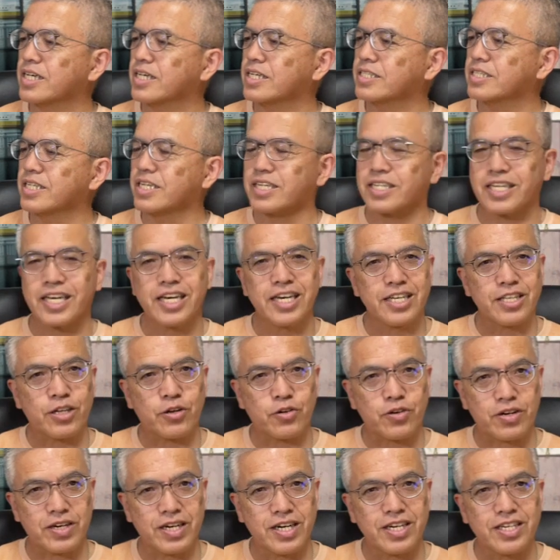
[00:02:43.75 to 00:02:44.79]
なの
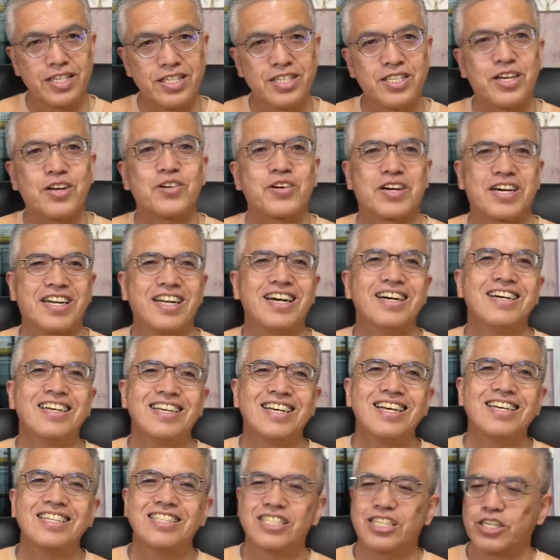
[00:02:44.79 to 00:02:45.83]
かな E なのかなっ
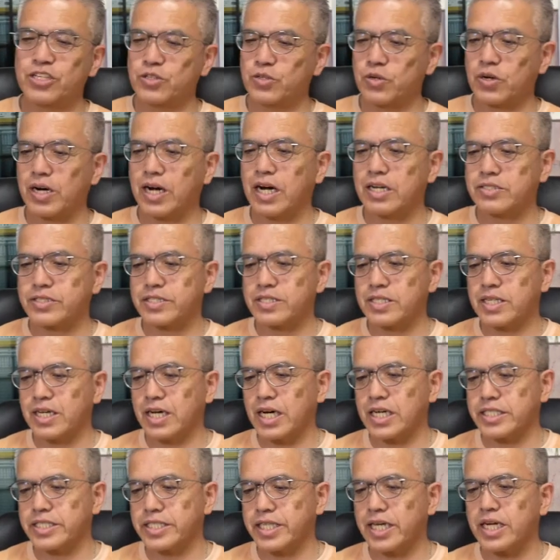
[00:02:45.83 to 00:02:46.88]
ていうのが
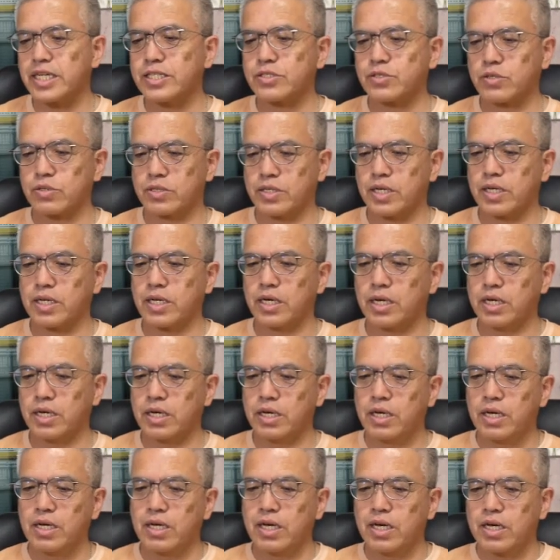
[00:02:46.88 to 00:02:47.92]
あったらしくて、
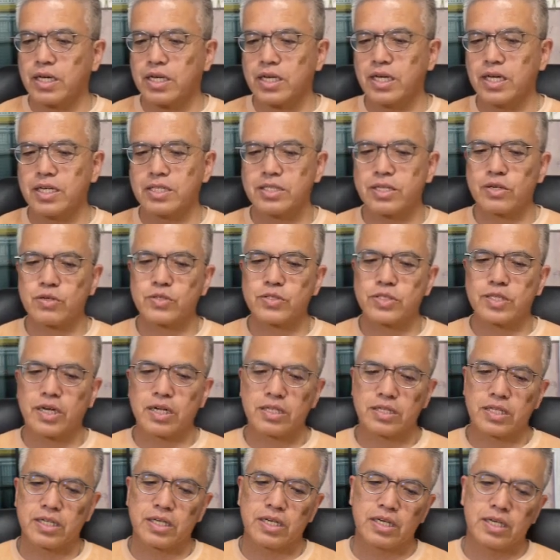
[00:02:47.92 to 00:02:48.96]
検索したら
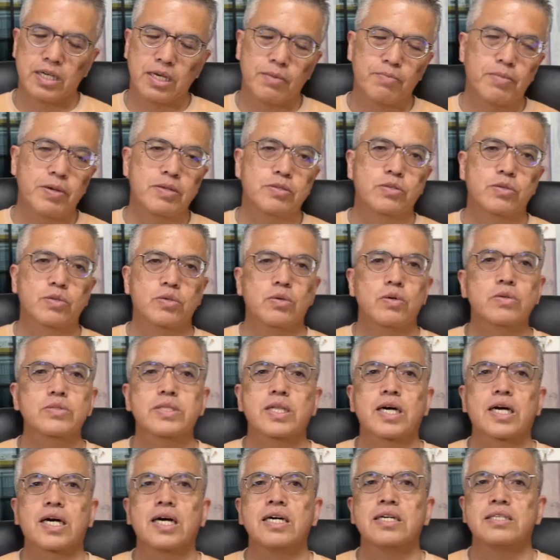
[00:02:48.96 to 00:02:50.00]
ね、やっぱりすごく
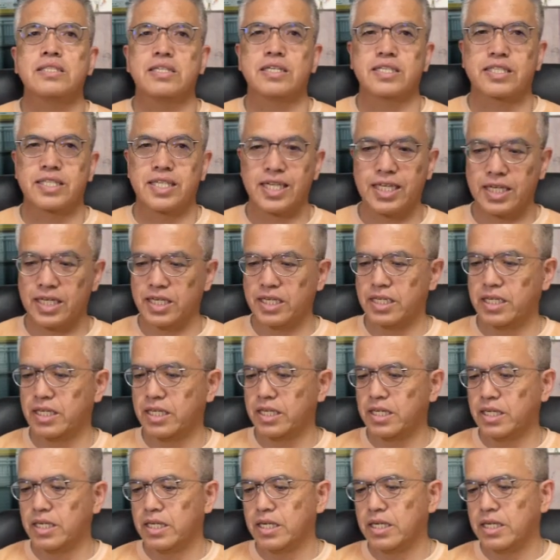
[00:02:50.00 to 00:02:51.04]
高いんですね。
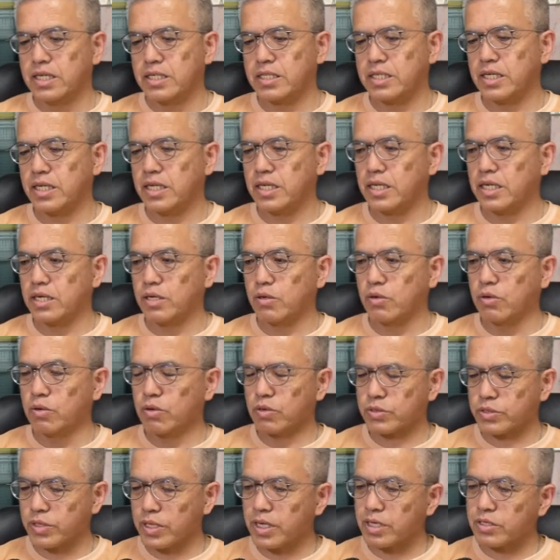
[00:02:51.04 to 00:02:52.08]
で、
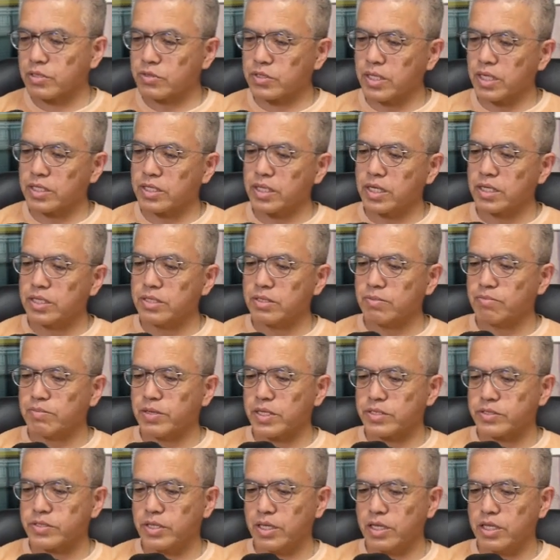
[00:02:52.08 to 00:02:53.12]
おそらくね、
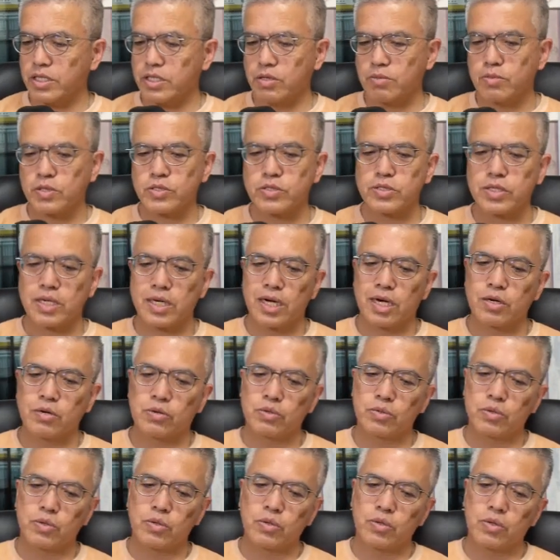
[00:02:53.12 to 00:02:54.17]
バッテリーの持ちがこ
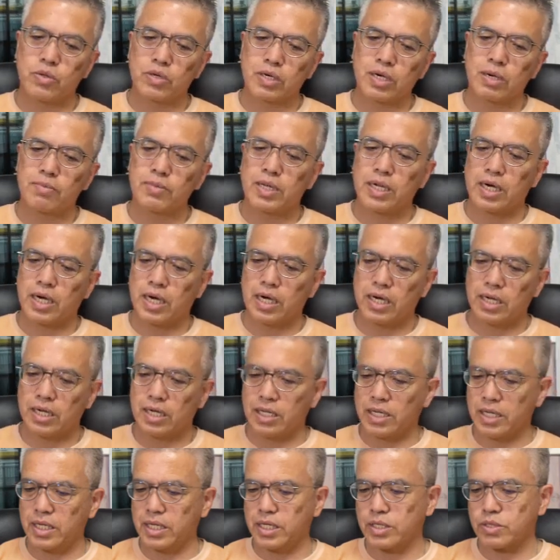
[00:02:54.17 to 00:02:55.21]
のカメラ、
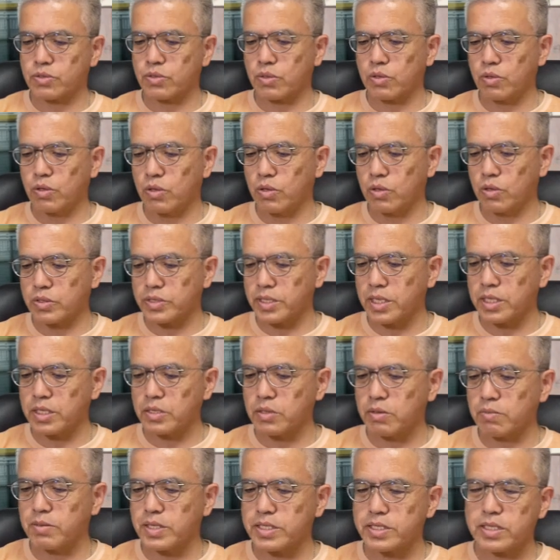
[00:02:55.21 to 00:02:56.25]
その専
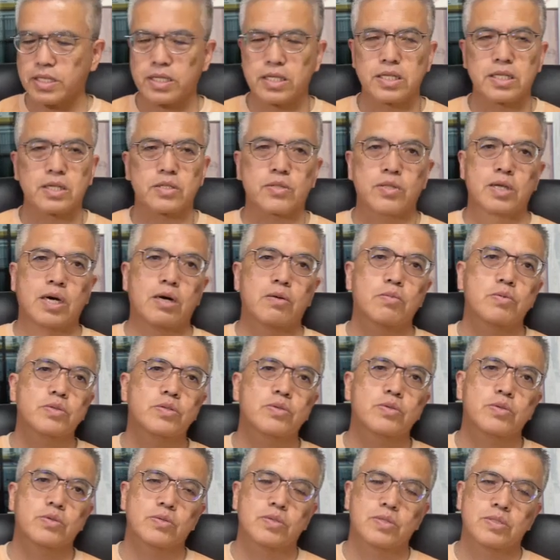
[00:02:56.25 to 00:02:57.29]
用バッテリーだと長持ち
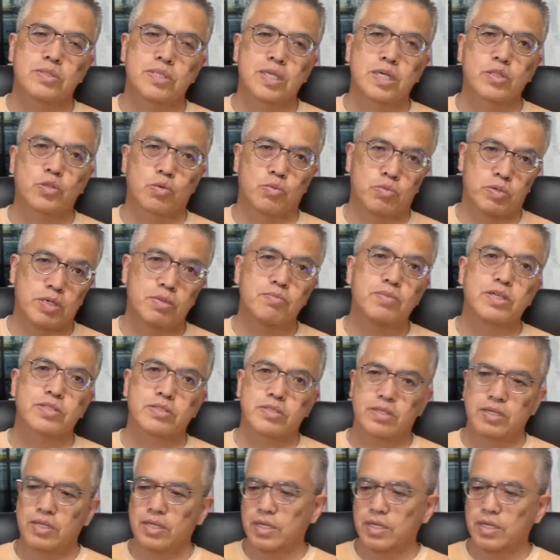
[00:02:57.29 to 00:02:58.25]
するんだと思います。